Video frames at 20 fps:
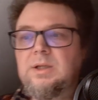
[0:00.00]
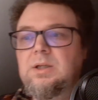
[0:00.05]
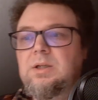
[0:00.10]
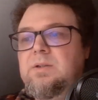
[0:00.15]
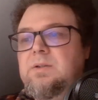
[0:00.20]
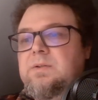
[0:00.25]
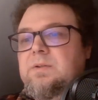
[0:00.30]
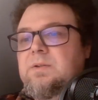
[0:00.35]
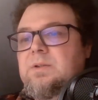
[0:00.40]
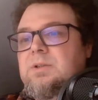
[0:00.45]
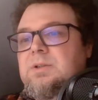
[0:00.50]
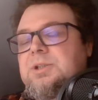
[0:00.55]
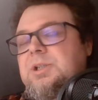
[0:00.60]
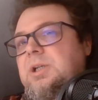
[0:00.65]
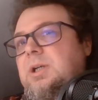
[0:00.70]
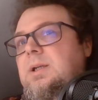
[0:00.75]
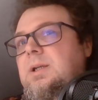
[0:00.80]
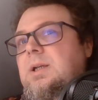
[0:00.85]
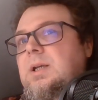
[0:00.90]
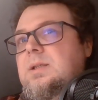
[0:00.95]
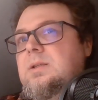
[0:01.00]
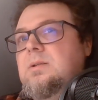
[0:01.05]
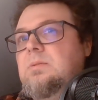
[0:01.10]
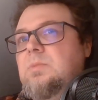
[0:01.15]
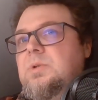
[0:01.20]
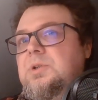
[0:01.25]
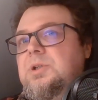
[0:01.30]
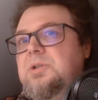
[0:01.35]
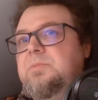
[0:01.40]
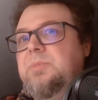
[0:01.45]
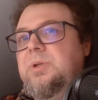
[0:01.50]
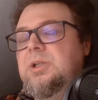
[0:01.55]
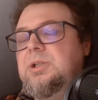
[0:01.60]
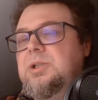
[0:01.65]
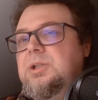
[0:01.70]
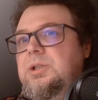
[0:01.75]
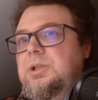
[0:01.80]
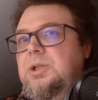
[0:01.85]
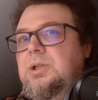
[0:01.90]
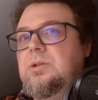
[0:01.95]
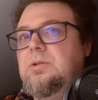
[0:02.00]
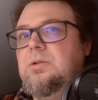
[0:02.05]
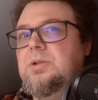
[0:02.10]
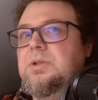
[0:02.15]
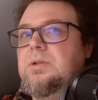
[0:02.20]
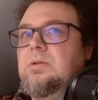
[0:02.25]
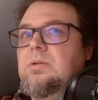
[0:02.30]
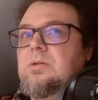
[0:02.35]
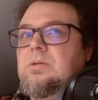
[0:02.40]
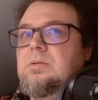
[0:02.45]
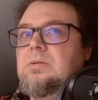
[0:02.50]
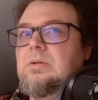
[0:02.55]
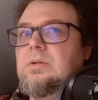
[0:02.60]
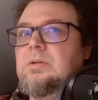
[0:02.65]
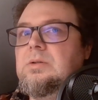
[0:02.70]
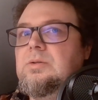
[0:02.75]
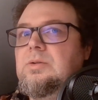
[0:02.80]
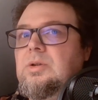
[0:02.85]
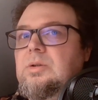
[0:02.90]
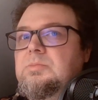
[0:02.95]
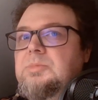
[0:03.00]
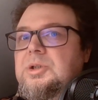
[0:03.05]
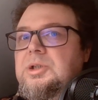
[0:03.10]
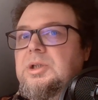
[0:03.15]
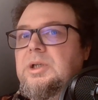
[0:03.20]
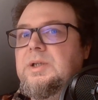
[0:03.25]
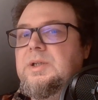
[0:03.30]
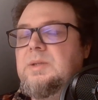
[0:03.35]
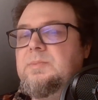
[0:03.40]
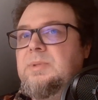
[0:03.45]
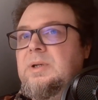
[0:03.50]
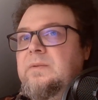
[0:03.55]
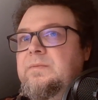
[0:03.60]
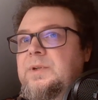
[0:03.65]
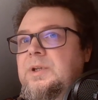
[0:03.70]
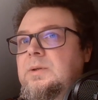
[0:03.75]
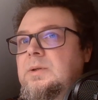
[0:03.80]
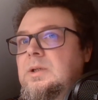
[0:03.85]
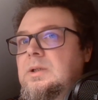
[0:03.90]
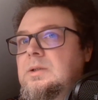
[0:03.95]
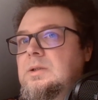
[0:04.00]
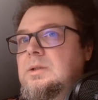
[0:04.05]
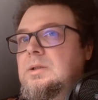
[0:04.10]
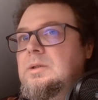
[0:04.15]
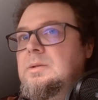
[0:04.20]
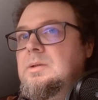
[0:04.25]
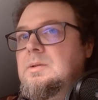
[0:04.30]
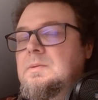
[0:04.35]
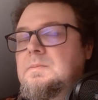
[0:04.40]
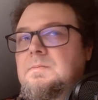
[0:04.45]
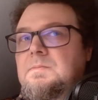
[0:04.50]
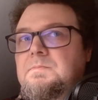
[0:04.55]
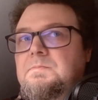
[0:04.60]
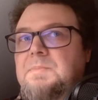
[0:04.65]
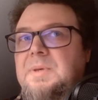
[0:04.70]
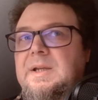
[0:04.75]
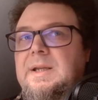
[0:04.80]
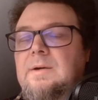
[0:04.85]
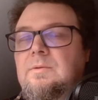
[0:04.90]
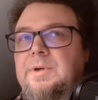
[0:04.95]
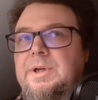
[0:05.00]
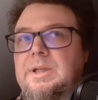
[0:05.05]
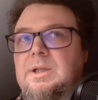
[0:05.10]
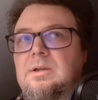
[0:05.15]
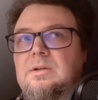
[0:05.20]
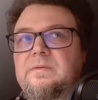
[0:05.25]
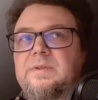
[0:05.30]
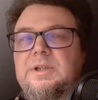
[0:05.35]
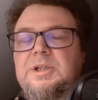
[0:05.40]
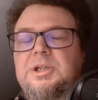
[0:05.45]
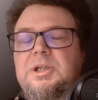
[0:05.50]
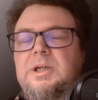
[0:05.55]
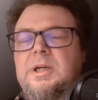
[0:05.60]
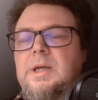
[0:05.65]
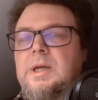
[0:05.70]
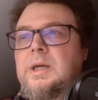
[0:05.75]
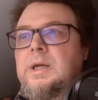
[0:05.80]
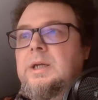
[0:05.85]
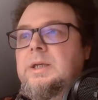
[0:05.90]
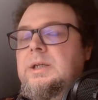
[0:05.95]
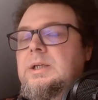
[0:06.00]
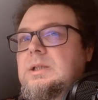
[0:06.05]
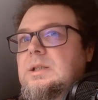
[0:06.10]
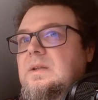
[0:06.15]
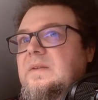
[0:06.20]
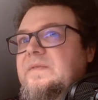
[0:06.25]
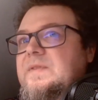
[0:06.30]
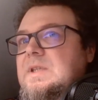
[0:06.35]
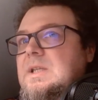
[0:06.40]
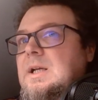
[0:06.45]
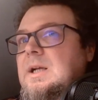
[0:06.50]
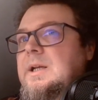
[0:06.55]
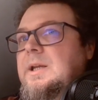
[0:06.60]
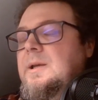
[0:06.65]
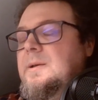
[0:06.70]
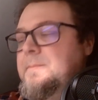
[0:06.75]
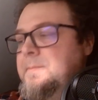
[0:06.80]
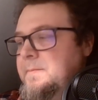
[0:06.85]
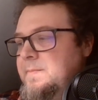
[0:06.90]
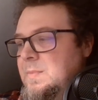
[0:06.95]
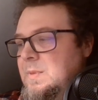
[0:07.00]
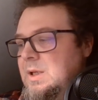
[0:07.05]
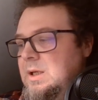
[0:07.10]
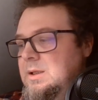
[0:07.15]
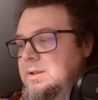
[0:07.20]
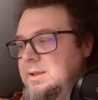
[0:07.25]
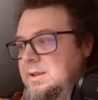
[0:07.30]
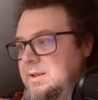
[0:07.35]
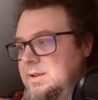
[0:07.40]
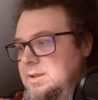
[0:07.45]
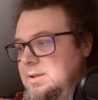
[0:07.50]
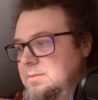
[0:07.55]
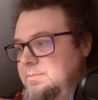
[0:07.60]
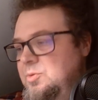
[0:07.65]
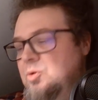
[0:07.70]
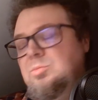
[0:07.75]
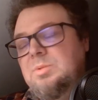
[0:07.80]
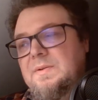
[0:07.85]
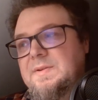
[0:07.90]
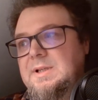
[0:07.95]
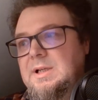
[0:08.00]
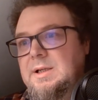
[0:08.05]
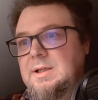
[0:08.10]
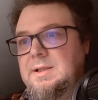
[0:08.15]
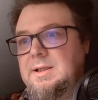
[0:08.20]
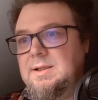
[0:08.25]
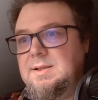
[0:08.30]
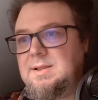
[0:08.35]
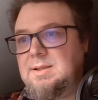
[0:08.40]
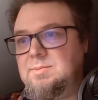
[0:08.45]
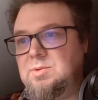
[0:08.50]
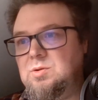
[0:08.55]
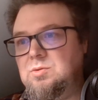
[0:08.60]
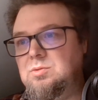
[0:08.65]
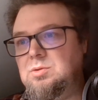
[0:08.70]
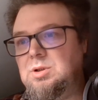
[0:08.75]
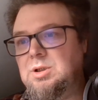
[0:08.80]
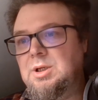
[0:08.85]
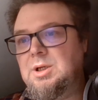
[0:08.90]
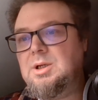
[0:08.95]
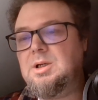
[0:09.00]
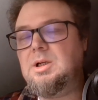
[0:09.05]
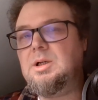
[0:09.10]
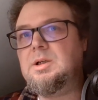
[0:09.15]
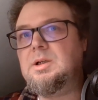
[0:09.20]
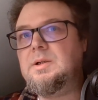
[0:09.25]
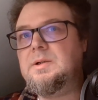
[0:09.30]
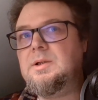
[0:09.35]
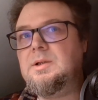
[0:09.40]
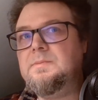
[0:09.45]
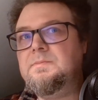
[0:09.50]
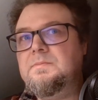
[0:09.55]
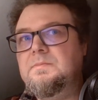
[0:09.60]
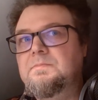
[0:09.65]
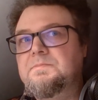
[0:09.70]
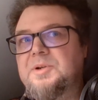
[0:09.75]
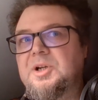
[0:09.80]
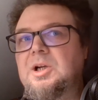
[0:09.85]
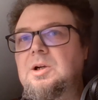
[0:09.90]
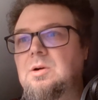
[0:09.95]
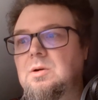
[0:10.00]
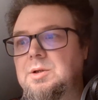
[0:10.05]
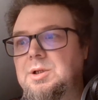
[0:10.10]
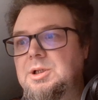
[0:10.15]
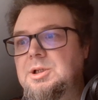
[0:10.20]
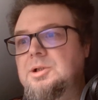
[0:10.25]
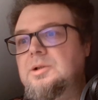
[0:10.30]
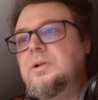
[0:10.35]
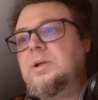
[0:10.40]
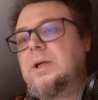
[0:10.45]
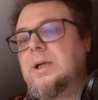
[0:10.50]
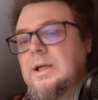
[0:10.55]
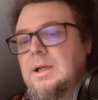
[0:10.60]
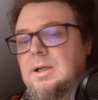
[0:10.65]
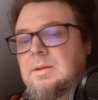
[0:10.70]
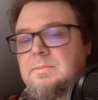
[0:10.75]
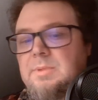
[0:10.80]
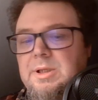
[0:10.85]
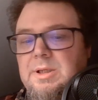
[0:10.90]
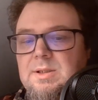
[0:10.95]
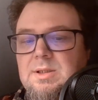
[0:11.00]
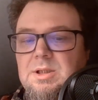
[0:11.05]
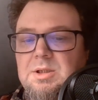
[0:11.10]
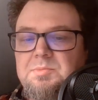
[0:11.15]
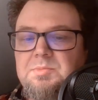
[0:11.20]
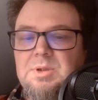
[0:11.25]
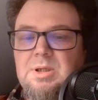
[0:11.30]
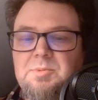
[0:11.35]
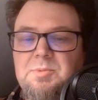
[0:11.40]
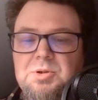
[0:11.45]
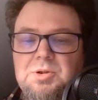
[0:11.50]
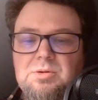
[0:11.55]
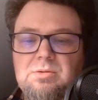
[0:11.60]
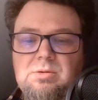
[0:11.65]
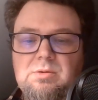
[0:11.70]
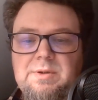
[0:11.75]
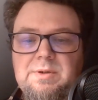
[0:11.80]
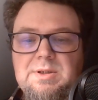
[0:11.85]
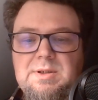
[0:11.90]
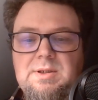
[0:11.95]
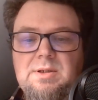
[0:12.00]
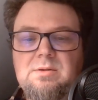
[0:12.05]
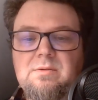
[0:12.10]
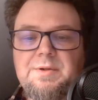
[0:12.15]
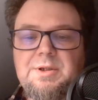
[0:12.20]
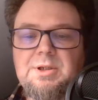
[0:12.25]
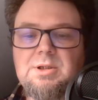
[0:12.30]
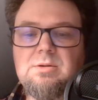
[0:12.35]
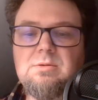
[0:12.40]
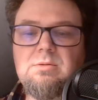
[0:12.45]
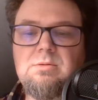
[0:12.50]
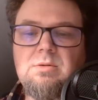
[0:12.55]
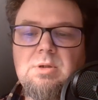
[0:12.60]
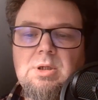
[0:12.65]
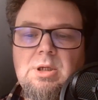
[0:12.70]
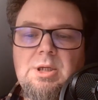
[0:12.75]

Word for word: E, dzisiaj nas to może śmieszyć i ktoś, kto dobrze i sprawnie pedałuje na rowerze, jest w stanie, e, taki, byłby w stanie taki samochód e, przegonić. No ale my jesteśmy na początku XX wieku